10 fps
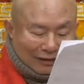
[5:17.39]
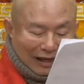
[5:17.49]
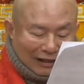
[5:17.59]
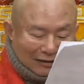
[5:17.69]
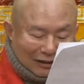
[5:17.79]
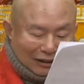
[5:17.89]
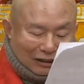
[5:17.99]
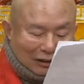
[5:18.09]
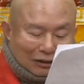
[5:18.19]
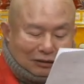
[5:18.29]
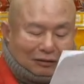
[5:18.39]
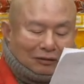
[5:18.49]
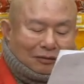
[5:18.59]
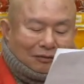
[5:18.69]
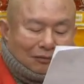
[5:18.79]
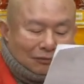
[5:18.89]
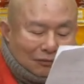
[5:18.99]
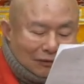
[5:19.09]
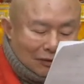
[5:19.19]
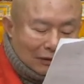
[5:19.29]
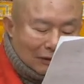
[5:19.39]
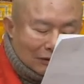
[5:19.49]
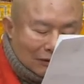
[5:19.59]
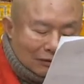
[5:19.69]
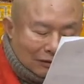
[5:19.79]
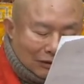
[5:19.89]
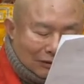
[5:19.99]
难的。这个